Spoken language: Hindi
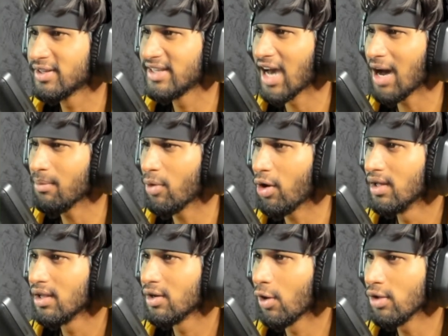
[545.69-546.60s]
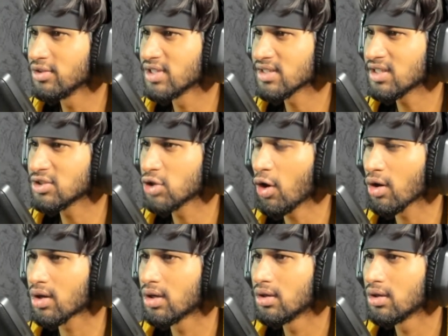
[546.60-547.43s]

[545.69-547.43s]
क्या मोर लोल जस्ट चौक